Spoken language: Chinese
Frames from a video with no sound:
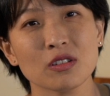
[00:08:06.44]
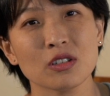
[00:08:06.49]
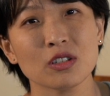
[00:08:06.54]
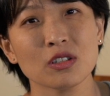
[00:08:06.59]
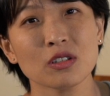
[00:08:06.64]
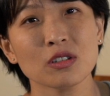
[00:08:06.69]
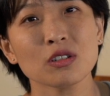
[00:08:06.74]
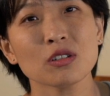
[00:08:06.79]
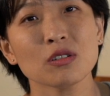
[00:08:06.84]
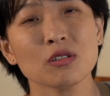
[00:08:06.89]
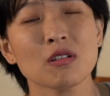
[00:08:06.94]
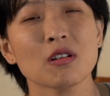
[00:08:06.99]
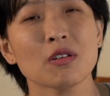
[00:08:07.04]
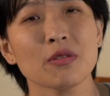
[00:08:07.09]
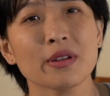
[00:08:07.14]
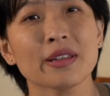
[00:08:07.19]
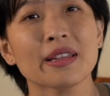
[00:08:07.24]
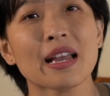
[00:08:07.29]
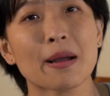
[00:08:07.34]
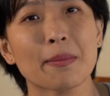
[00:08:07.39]
其实是幼儿
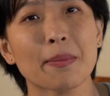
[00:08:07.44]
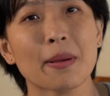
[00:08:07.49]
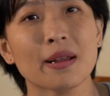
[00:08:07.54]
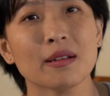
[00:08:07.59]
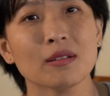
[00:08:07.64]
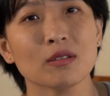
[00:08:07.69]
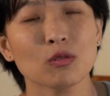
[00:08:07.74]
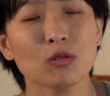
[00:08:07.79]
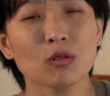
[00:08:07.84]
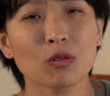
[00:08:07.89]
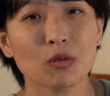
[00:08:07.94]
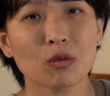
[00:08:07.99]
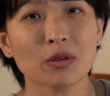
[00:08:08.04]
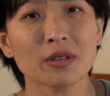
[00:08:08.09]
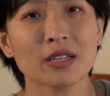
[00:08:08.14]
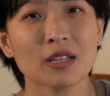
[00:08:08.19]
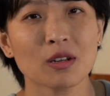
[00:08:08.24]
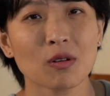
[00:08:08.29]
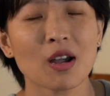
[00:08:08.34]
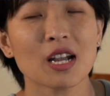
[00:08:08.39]
园大班。如果国
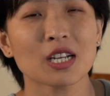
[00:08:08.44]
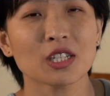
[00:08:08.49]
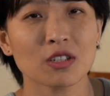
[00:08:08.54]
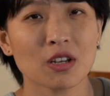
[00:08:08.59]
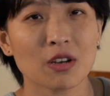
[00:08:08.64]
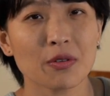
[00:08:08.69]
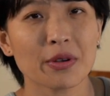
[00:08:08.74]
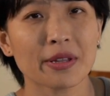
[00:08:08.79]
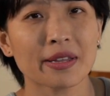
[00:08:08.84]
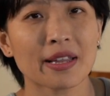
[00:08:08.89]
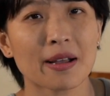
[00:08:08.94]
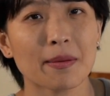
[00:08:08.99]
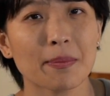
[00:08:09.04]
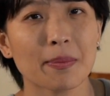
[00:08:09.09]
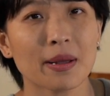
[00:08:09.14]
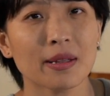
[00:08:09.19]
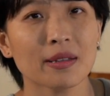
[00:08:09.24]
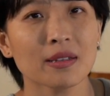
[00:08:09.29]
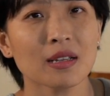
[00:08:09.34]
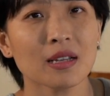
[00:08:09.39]
内的话是幼儿园大
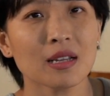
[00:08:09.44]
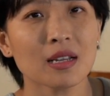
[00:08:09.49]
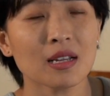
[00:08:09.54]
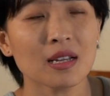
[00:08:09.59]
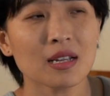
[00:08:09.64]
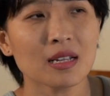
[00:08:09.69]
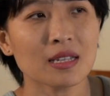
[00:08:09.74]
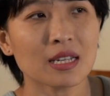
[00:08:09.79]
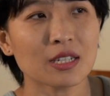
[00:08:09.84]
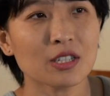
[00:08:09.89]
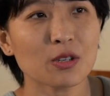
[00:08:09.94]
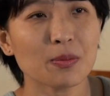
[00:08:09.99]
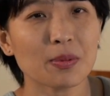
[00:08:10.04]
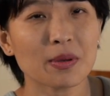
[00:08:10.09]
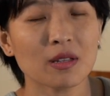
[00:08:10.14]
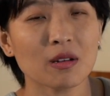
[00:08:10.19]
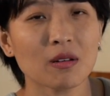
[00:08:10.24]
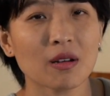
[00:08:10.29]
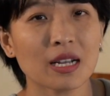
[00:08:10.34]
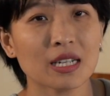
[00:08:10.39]
班，在这
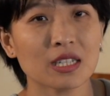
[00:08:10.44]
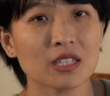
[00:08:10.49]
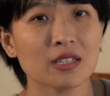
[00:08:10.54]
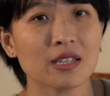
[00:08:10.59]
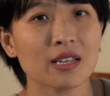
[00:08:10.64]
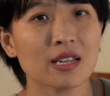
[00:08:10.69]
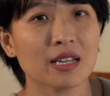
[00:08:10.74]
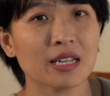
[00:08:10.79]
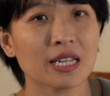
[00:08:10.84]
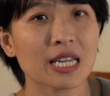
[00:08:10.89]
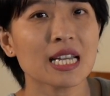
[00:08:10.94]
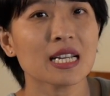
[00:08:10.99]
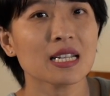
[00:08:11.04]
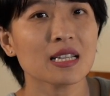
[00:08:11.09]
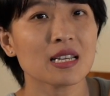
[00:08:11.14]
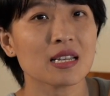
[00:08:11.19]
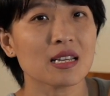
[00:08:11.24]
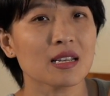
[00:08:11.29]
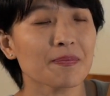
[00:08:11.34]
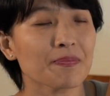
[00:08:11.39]
边的话是念
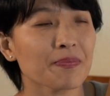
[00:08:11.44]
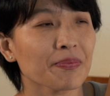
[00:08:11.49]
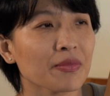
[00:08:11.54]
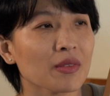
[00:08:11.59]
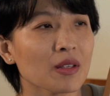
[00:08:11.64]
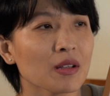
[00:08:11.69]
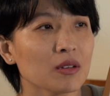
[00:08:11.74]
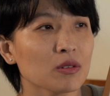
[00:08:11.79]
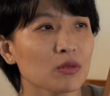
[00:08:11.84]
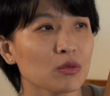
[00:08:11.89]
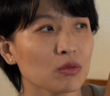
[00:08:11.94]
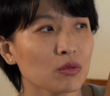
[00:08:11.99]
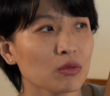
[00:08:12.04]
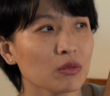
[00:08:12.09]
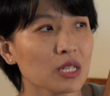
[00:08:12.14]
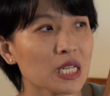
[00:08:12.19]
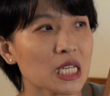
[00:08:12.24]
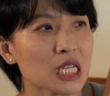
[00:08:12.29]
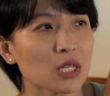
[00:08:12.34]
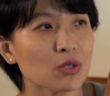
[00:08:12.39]
Kindy。
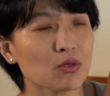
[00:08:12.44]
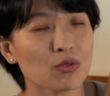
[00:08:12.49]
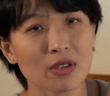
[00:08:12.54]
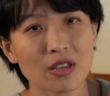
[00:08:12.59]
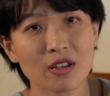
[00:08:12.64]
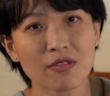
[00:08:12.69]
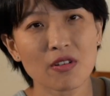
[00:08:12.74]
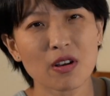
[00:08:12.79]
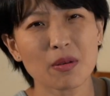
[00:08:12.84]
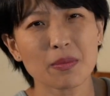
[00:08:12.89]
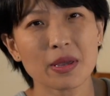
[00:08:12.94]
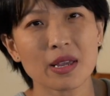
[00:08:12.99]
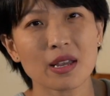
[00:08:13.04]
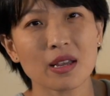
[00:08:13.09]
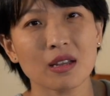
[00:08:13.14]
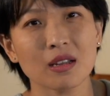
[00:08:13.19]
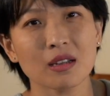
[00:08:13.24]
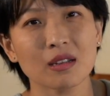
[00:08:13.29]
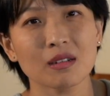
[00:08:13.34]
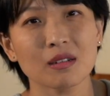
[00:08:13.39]
所以学业方面，
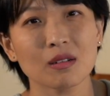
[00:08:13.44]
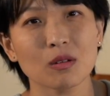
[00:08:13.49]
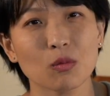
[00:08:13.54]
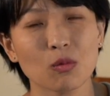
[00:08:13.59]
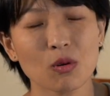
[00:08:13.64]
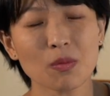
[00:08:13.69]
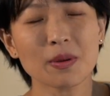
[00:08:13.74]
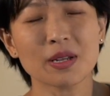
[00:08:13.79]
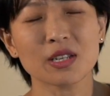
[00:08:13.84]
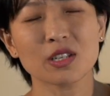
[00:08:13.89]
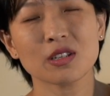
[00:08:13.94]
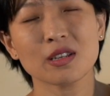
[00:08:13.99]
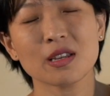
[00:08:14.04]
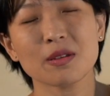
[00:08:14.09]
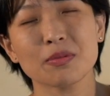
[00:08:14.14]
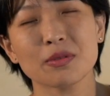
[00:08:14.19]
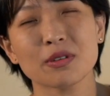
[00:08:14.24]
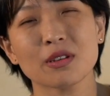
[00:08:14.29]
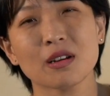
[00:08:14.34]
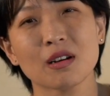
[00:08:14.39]
我本身
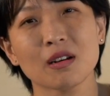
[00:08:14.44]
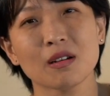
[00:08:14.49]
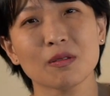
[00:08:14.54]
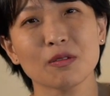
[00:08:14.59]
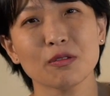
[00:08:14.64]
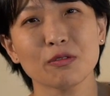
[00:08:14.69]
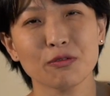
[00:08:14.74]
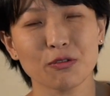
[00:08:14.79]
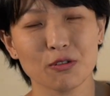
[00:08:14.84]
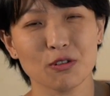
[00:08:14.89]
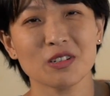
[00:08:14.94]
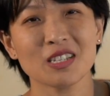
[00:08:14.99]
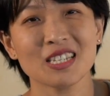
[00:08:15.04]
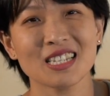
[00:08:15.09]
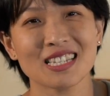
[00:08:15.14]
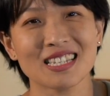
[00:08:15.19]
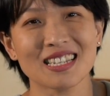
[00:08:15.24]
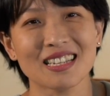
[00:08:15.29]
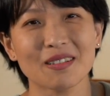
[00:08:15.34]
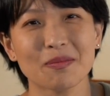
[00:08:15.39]
也比较佛
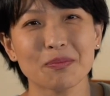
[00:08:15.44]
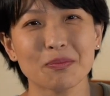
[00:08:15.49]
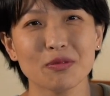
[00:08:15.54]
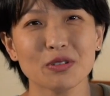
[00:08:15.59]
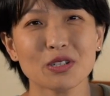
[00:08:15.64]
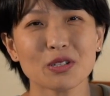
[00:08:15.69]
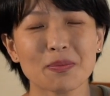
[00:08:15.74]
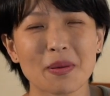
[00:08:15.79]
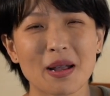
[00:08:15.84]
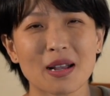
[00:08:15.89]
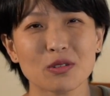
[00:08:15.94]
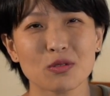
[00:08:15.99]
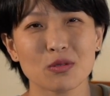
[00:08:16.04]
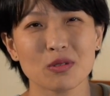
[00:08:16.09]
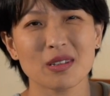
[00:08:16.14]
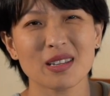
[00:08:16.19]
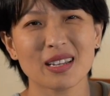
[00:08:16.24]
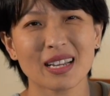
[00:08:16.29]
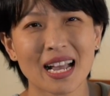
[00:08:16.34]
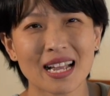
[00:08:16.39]
系，不是把
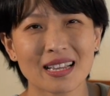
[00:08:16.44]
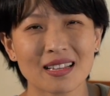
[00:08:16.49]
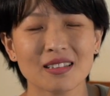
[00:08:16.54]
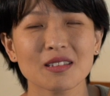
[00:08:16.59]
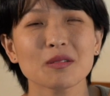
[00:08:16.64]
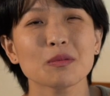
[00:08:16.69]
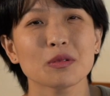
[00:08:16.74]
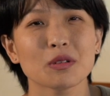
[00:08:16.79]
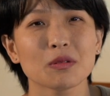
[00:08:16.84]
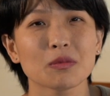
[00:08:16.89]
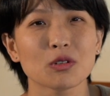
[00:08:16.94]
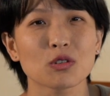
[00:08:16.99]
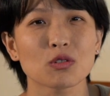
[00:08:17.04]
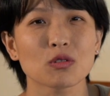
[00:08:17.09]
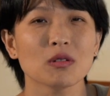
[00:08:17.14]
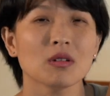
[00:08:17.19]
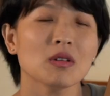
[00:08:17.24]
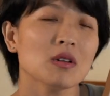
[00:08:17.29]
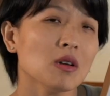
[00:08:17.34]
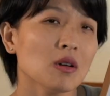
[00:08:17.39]
学业看得那么那么
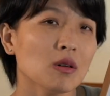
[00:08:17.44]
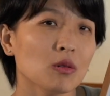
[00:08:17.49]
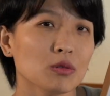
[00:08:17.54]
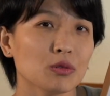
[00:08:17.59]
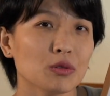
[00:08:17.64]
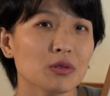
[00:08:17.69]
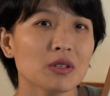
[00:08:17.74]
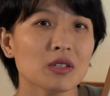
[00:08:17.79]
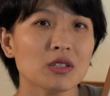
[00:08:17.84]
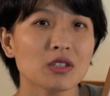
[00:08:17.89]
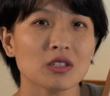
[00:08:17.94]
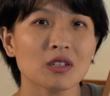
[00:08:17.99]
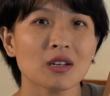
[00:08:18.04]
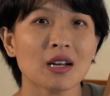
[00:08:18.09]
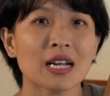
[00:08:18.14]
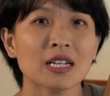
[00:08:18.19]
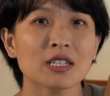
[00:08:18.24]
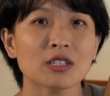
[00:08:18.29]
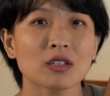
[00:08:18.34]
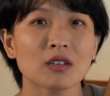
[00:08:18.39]
重。我觉得只要
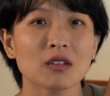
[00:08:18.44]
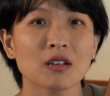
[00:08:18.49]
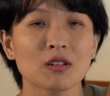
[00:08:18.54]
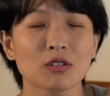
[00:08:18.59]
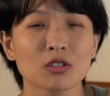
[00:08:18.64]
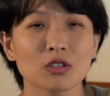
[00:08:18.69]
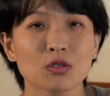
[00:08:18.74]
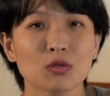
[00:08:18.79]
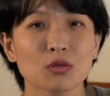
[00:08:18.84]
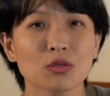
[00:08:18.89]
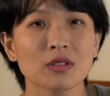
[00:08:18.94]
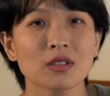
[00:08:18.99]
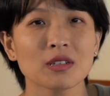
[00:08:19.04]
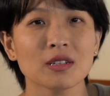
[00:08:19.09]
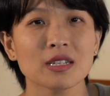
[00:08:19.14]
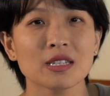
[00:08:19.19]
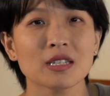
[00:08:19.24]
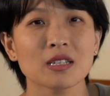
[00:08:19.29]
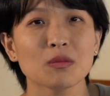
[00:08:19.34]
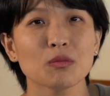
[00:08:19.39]
按照老师说
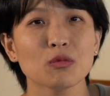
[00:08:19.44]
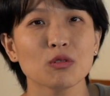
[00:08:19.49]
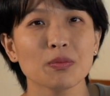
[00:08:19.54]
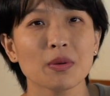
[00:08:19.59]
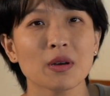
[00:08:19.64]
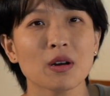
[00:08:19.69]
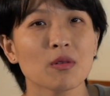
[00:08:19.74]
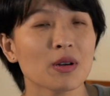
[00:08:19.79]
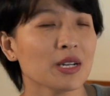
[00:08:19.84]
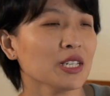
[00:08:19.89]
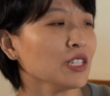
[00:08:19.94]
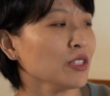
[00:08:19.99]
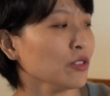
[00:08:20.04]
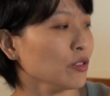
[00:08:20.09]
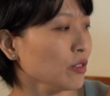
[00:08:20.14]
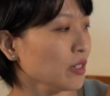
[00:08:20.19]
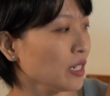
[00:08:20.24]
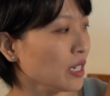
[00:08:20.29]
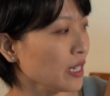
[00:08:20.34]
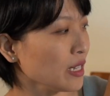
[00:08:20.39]
的一些目标完成
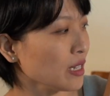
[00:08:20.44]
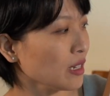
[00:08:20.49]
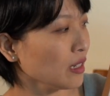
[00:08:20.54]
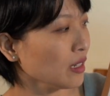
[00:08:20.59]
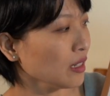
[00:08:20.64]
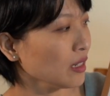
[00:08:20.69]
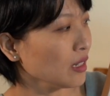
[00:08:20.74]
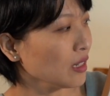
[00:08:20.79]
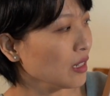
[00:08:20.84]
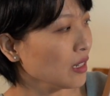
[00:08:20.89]
就可以了。